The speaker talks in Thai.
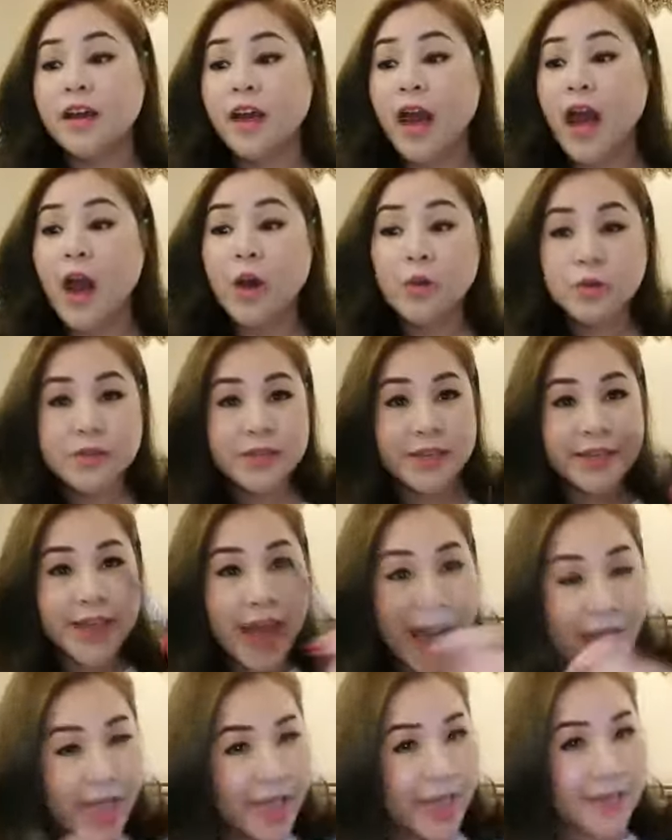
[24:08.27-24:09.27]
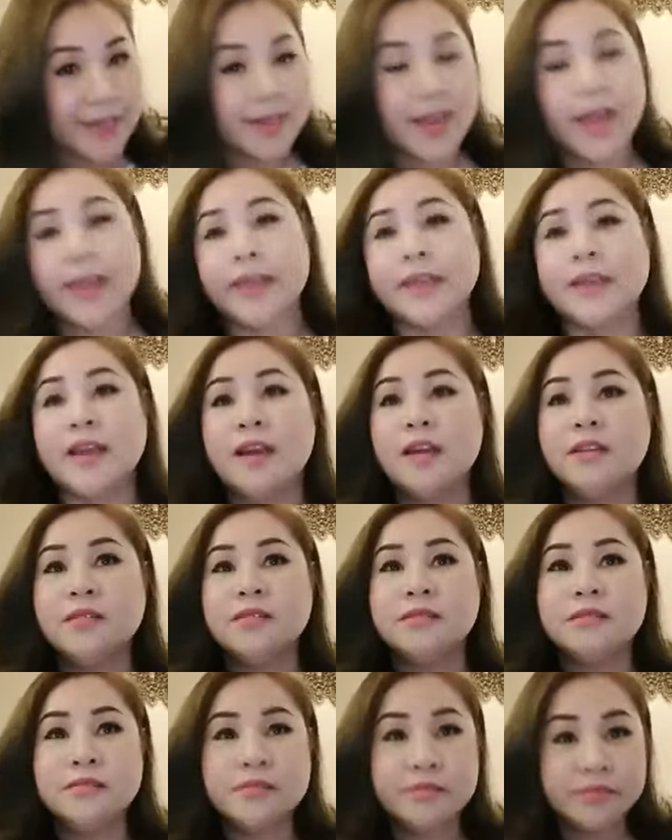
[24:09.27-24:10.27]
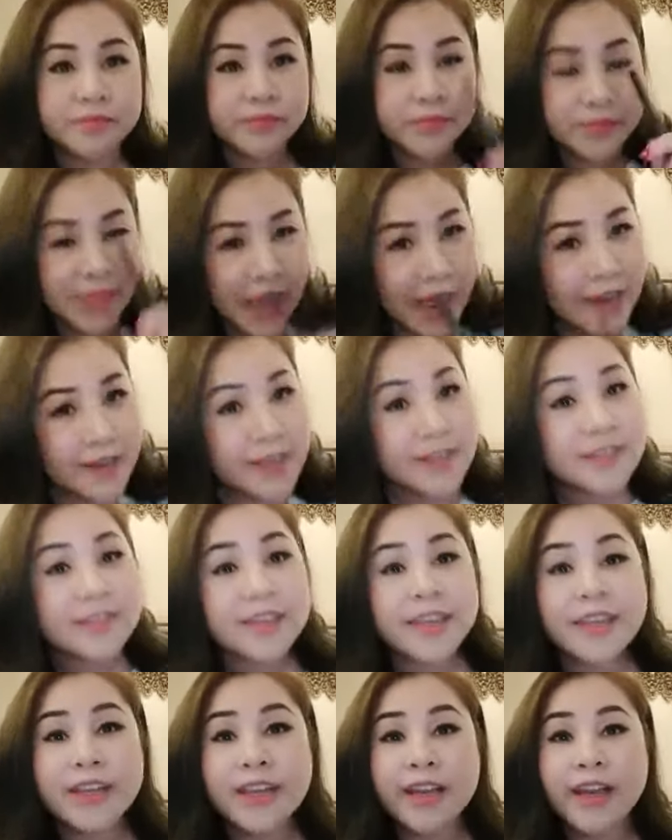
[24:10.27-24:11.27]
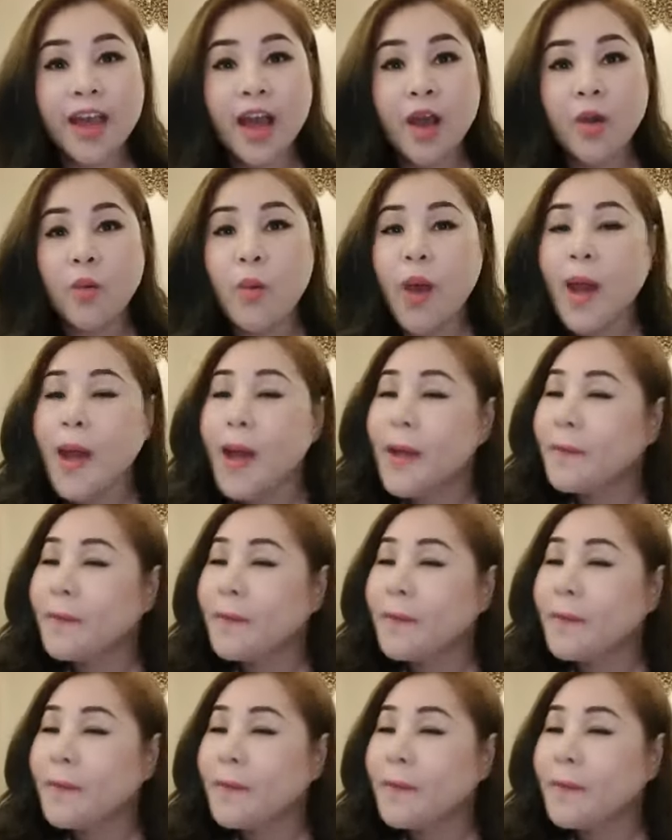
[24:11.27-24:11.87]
เขาจะได้อะไร การันตีเลยค่ะว่า